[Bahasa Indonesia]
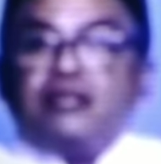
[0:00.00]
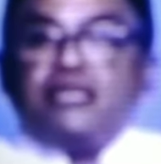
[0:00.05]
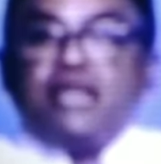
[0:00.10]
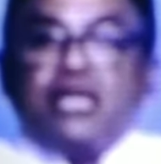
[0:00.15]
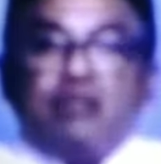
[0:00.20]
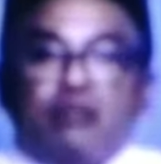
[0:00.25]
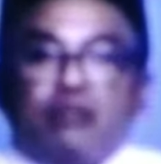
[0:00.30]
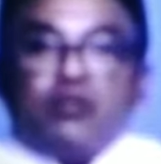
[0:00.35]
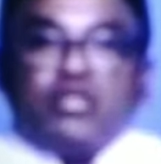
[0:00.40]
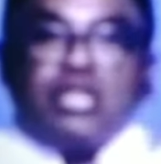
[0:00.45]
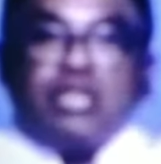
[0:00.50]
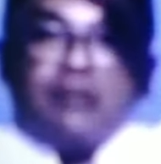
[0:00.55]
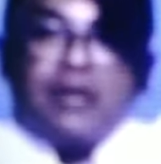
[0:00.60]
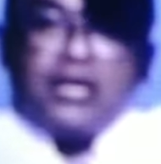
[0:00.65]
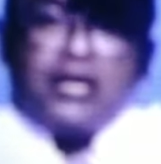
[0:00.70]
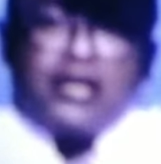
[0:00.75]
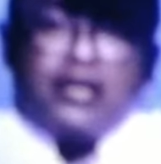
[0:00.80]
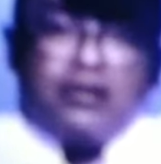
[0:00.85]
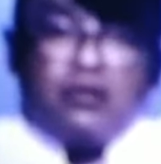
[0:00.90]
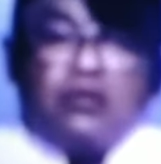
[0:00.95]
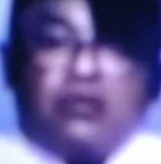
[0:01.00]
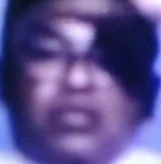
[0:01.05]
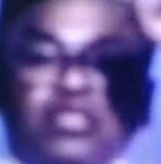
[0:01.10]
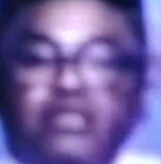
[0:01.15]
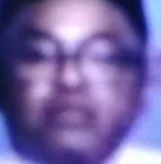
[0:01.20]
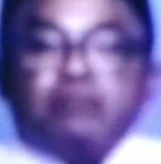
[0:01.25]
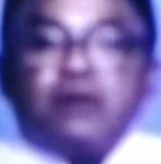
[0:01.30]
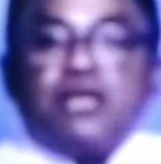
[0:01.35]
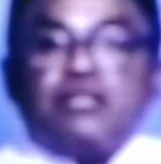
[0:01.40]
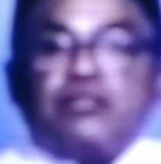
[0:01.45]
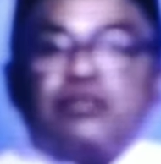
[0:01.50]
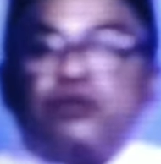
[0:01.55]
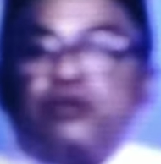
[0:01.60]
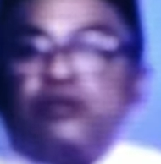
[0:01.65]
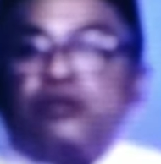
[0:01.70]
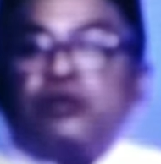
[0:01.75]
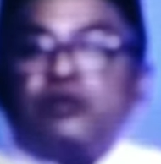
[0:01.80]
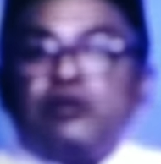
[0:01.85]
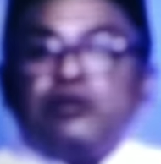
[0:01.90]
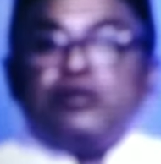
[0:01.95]
Dalam mutamar NU di Cipasu.
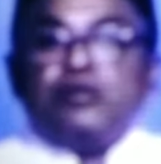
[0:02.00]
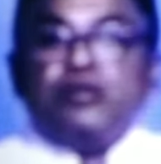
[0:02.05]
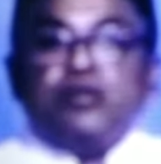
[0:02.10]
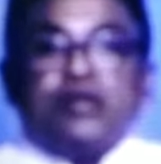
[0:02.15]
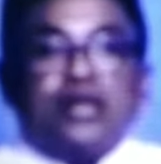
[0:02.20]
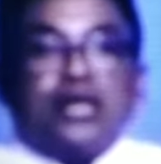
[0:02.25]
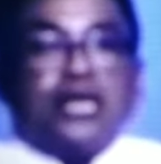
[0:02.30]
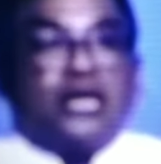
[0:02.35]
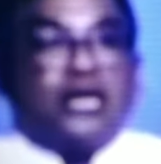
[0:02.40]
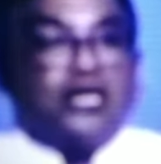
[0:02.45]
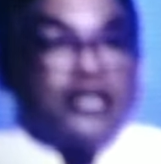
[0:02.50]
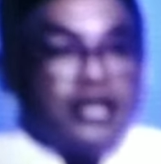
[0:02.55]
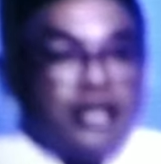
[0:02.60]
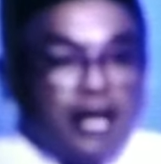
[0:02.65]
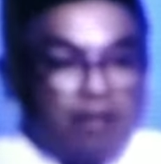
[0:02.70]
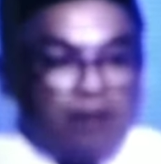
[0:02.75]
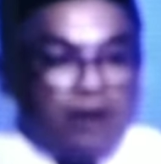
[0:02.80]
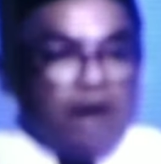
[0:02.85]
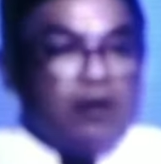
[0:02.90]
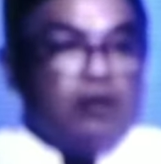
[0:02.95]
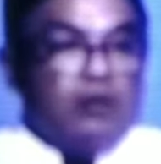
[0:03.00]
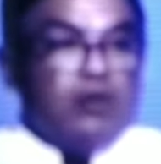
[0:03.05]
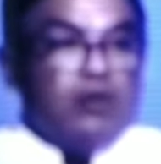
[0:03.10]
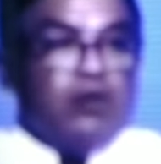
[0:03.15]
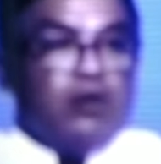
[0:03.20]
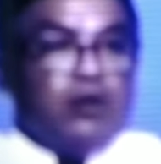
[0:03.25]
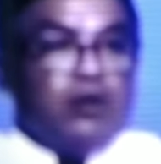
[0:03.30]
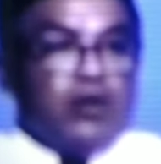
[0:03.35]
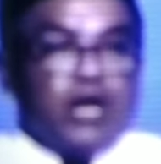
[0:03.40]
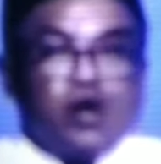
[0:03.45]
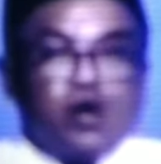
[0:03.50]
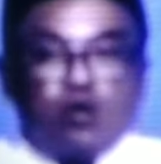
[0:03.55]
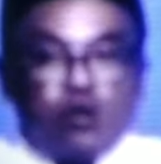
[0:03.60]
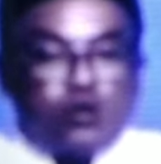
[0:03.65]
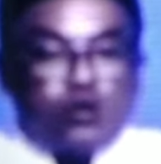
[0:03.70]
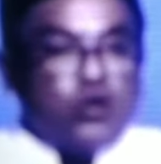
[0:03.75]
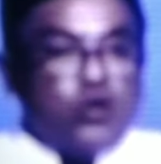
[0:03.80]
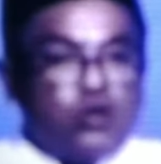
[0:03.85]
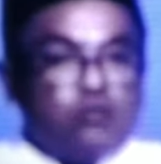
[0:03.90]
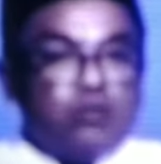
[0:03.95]
Karena tidak mau, kalau
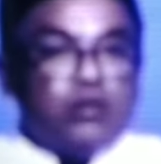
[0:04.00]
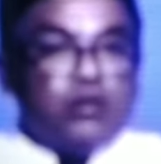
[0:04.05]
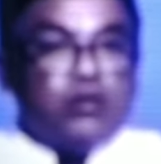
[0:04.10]
Gus Dur